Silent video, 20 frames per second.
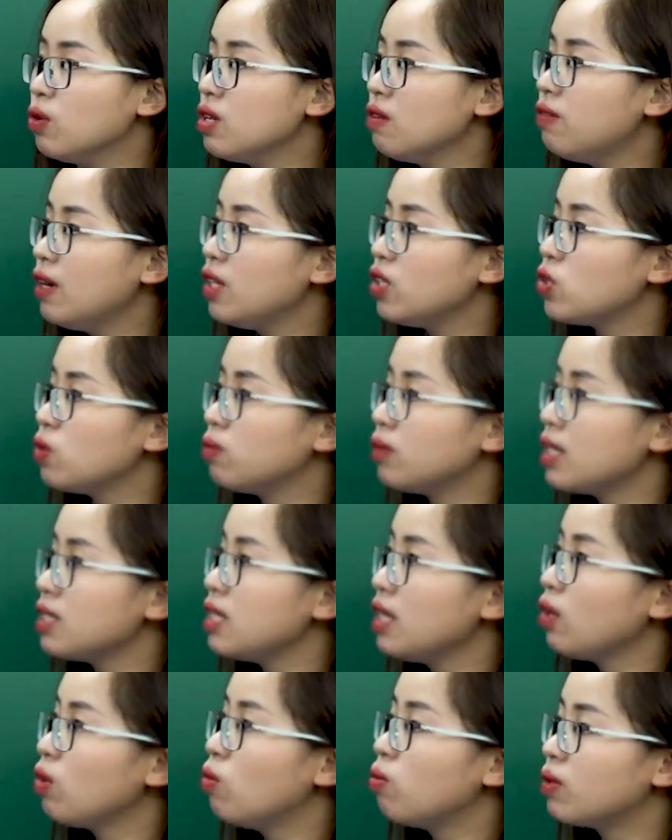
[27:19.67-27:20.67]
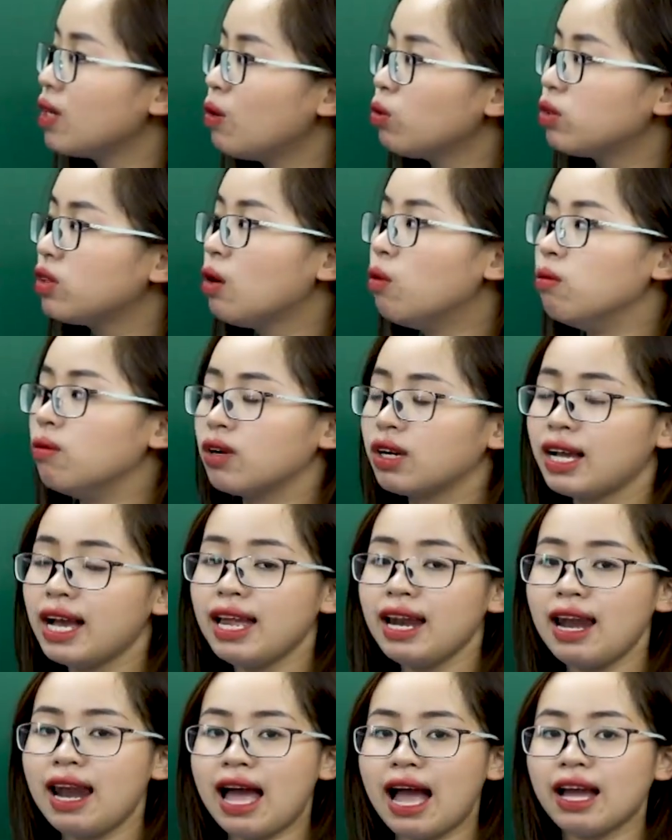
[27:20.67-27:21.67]
Như vậy chúng ta sẽ cùng nhau tổng
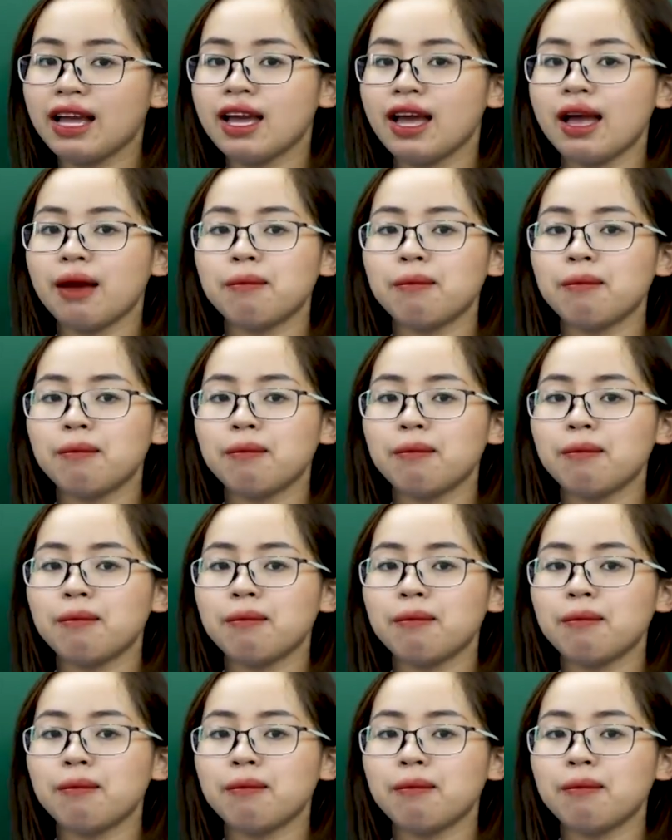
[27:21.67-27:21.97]
kết lại